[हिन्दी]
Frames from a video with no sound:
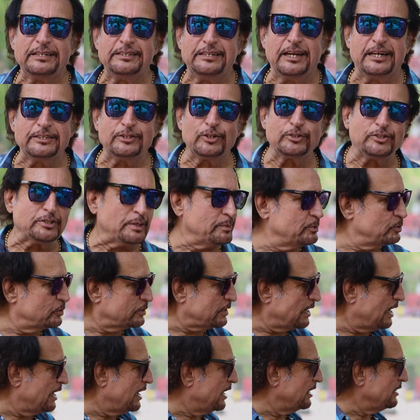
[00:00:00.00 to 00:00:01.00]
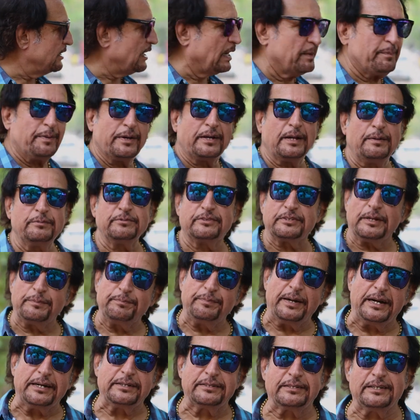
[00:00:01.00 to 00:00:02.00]
यहाँ जो चबूतरा है यहाँ पर हम
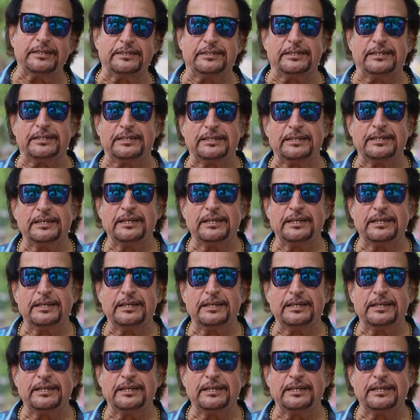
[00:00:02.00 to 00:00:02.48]
सब बैठते थे